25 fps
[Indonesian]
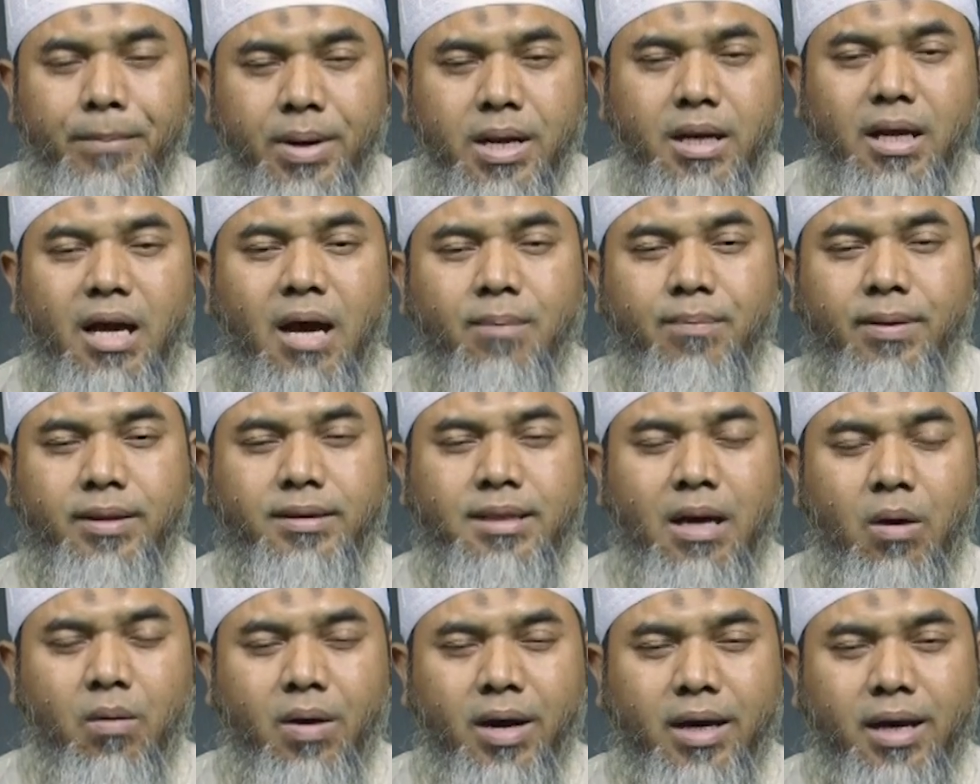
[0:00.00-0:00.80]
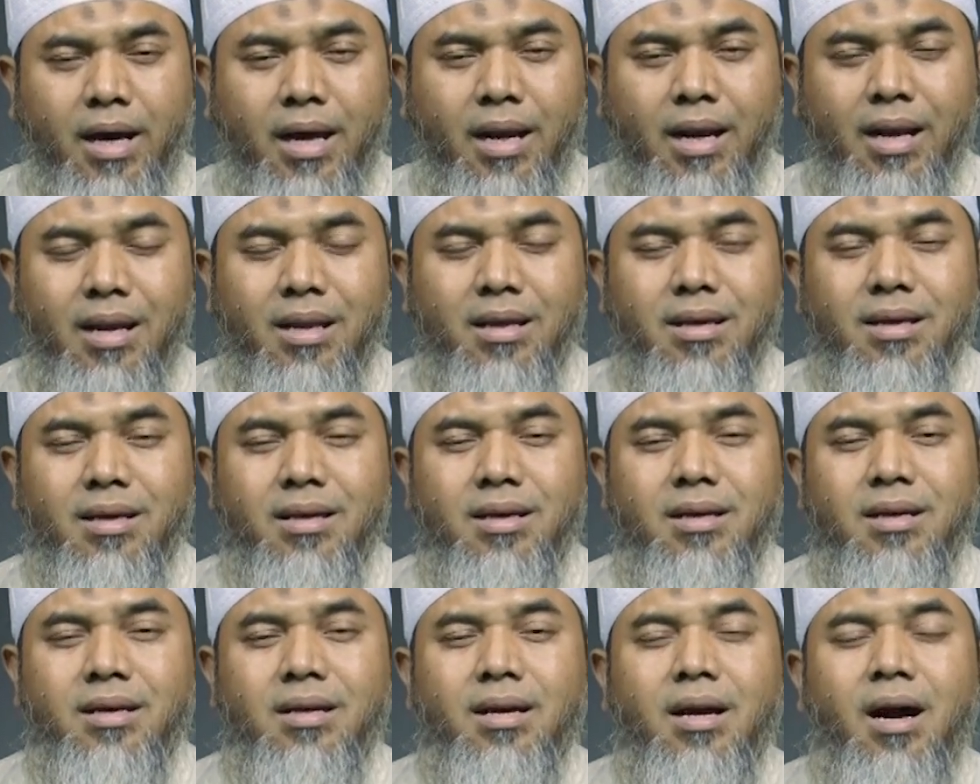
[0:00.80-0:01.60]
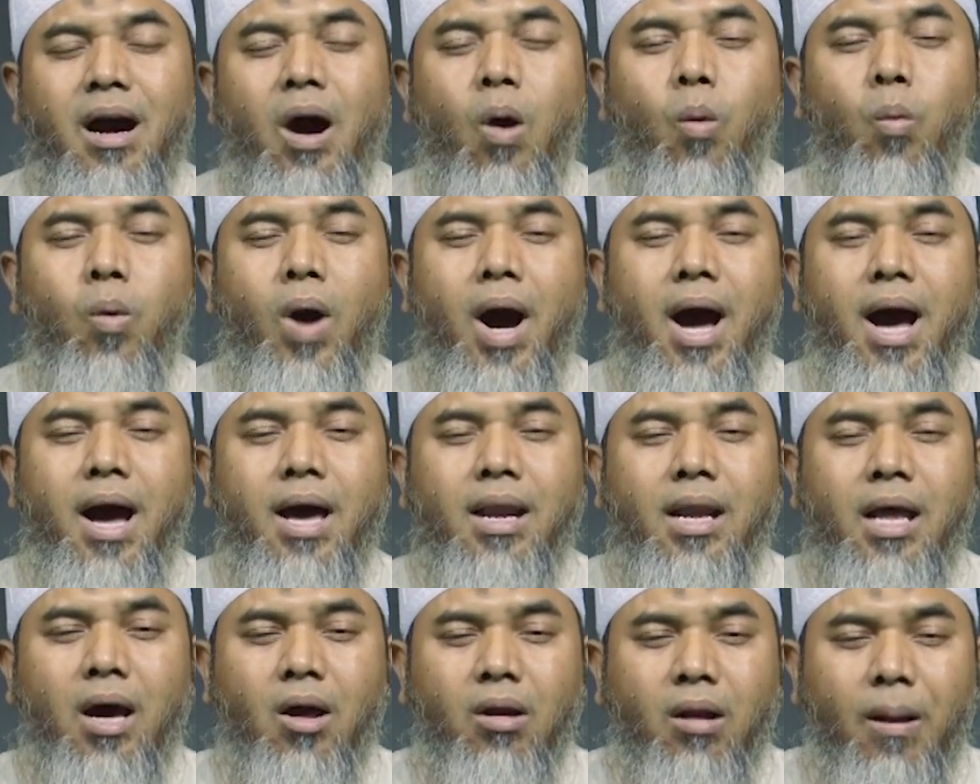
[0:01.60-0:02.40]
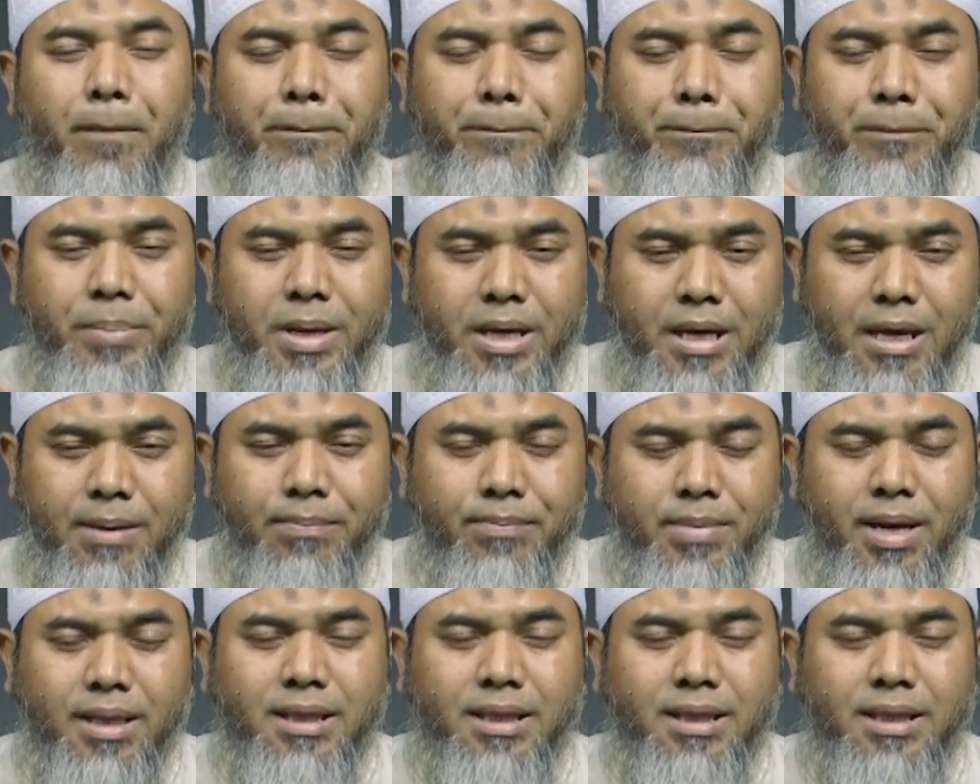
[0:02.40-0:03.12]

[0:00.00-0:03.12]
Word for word: mereka bertawakal. Wa ala rabbihim